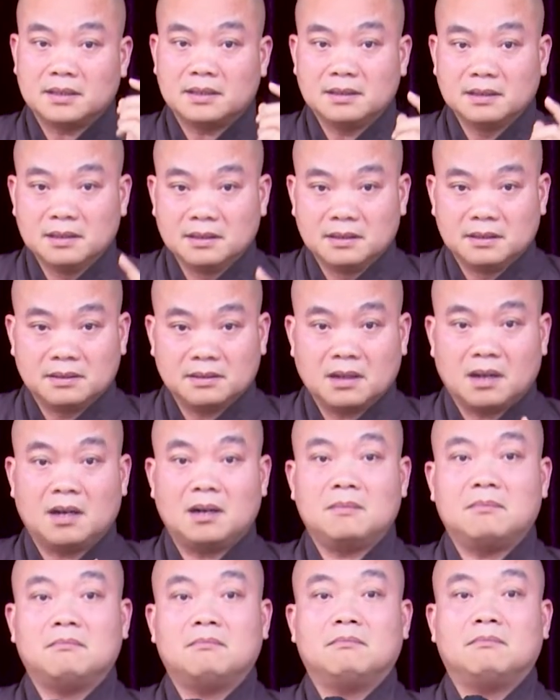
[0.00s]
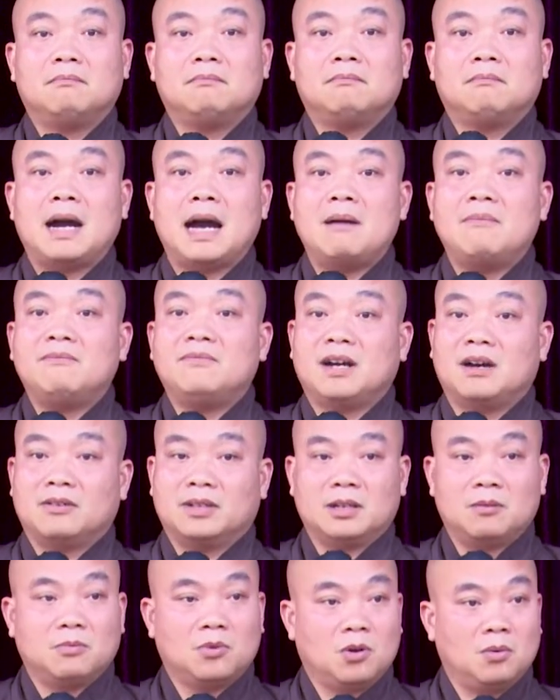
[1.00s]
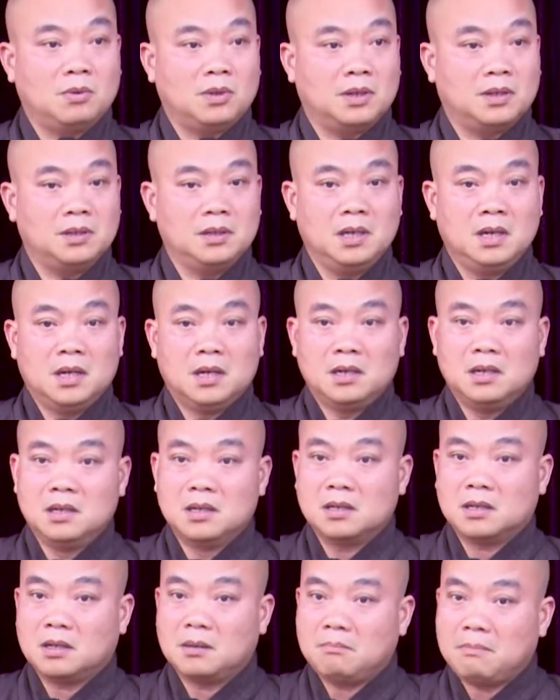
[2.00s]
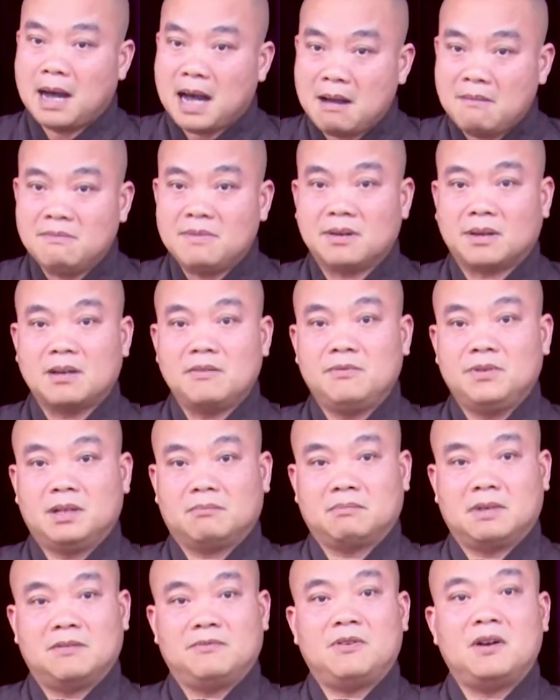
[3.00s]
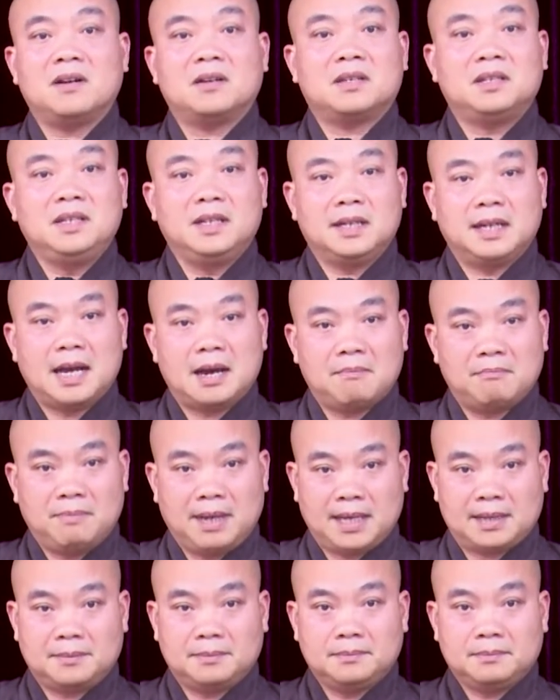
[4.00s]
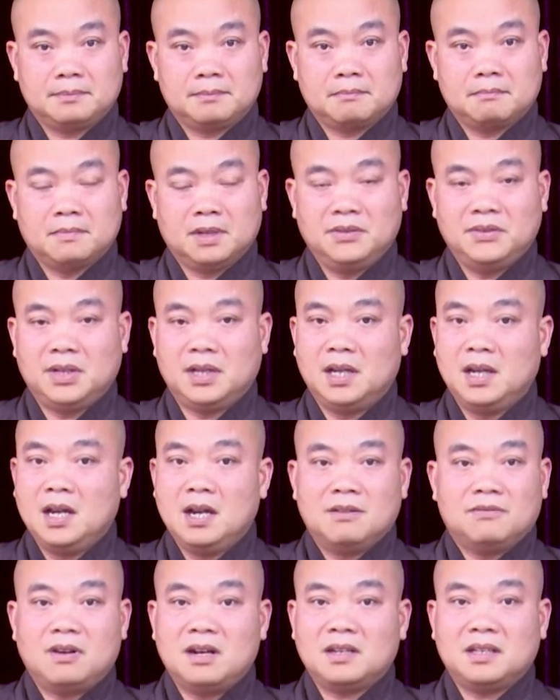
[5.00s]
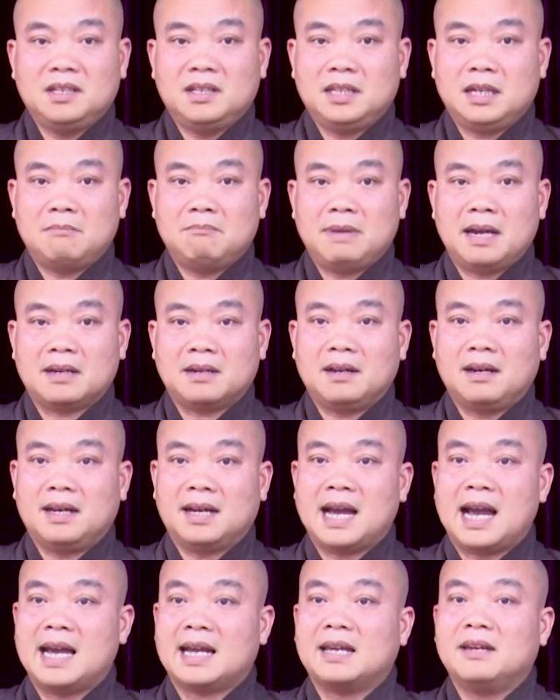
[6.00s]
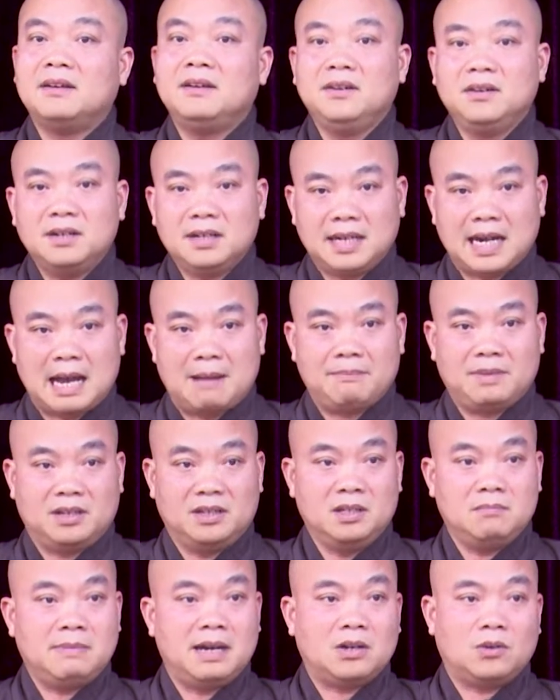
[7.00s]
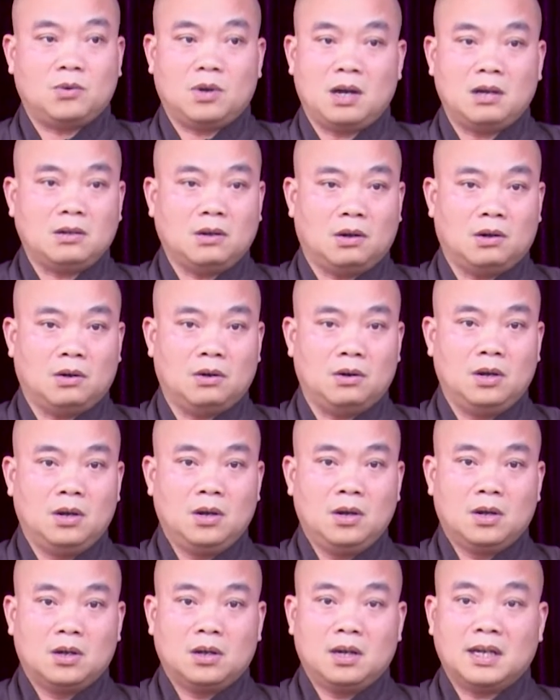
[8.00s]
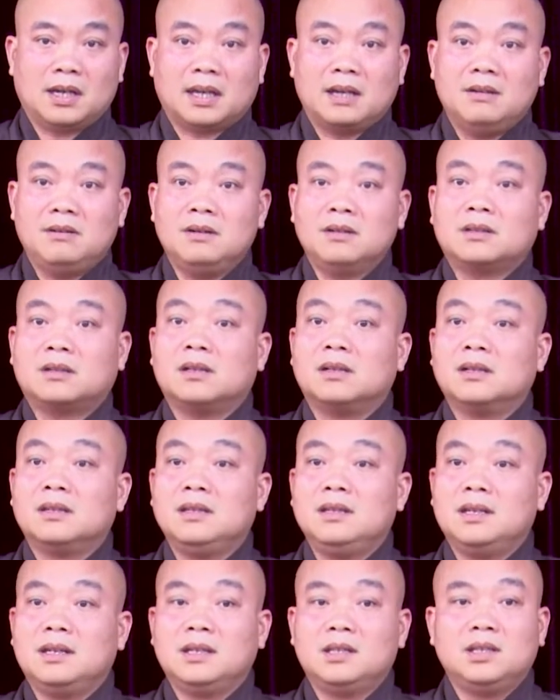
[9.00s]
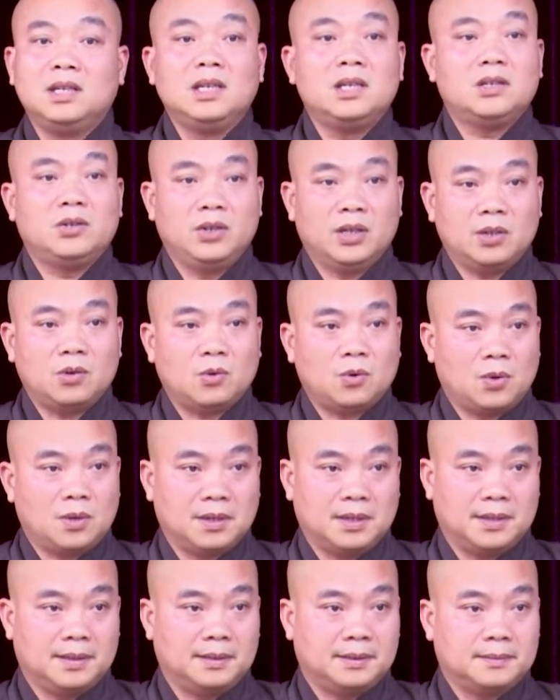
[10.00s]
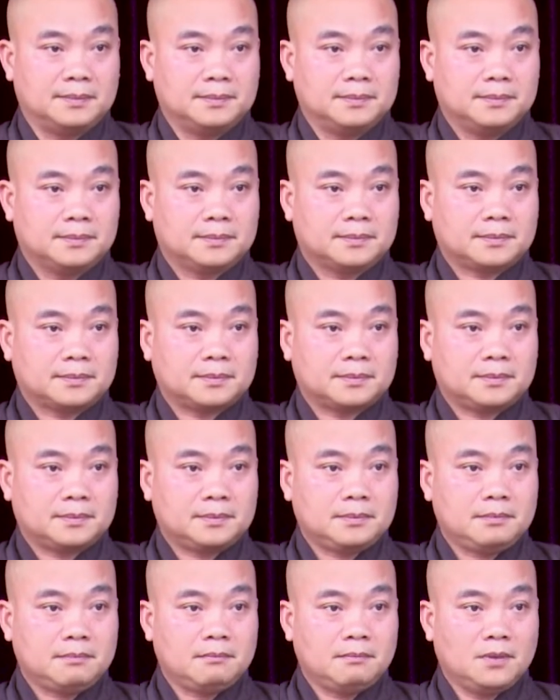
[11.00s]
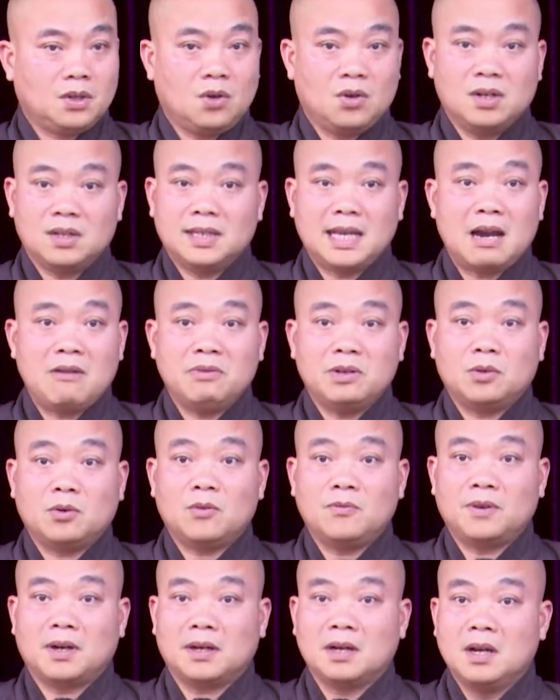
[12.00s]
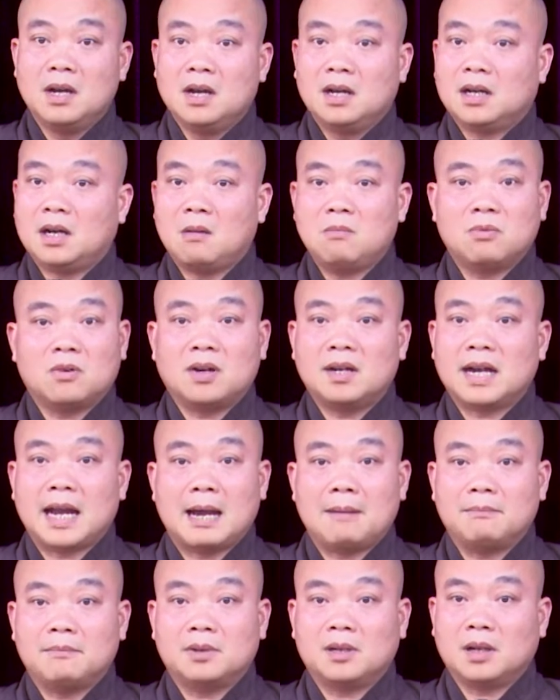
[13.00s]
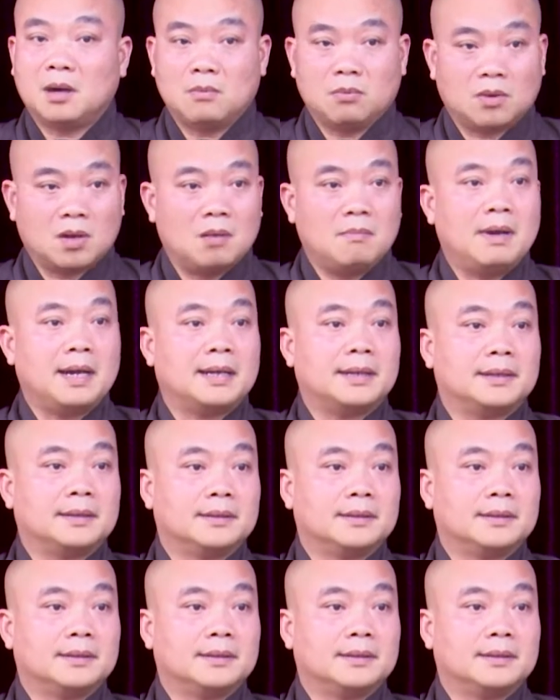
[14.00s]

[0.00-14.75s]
đừng có bám vào trong ngôn ngữ đừng có bám vào cái việc mà phân chia nam bắc bởi vì phân chia nam bắc đó là hai cái hướng nam và hướng bắc của ấn độ đó là cái hướng tự nhiên di chuyển của con người còn giáo nghĩa của phật không có nam không có bắc